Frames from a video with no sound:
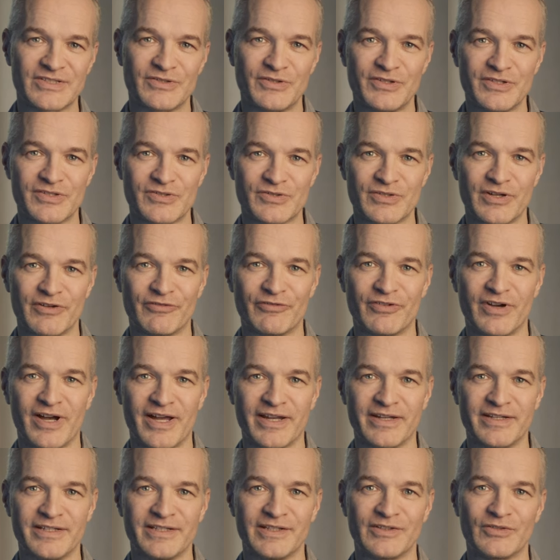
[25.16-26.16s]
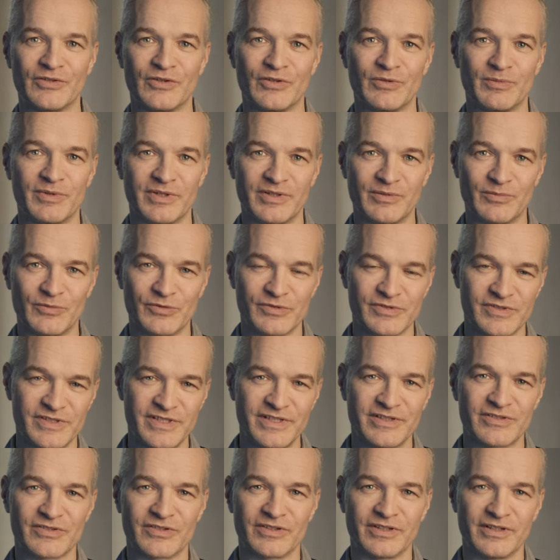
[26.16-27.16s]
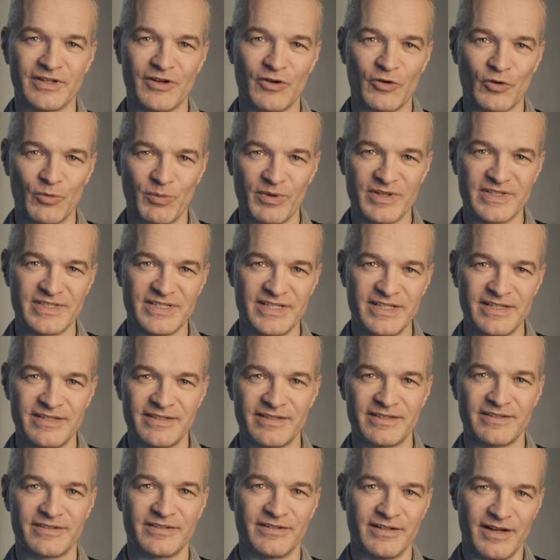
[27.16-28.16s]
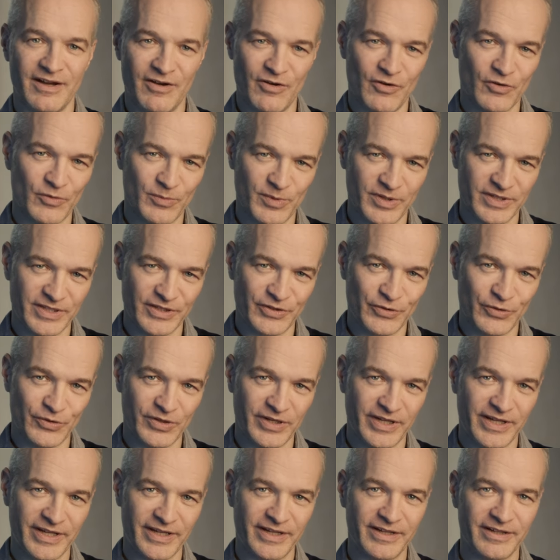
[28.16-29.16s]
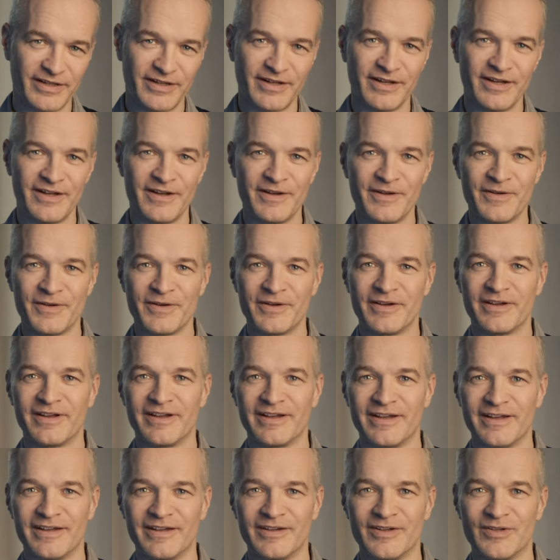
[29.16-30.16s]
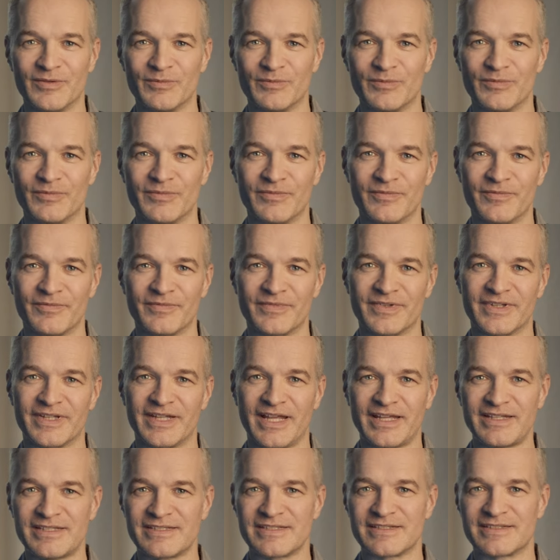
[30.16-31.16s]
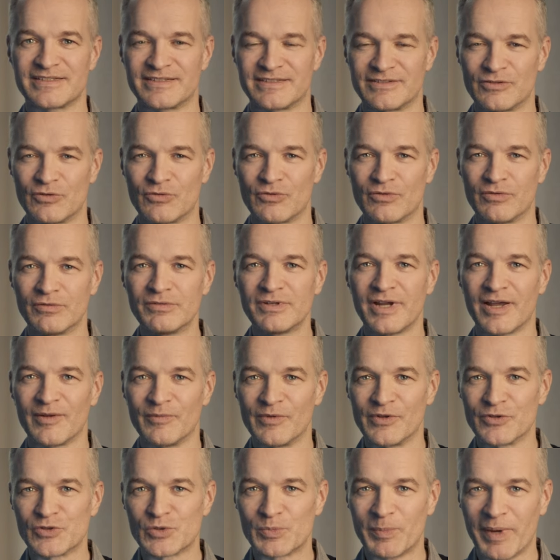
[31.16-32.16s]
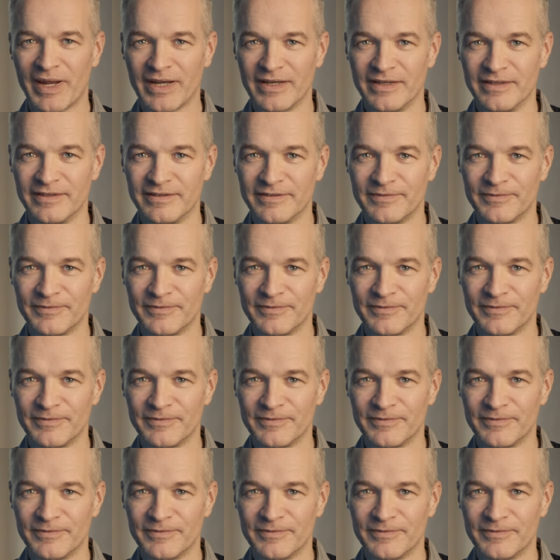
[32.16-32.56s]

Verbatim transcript: Neues zu erfahren, nicht nur über die Musik, sondern auch über sich, auch über die Kollegen. Ähm, das ist unheimlich spannend.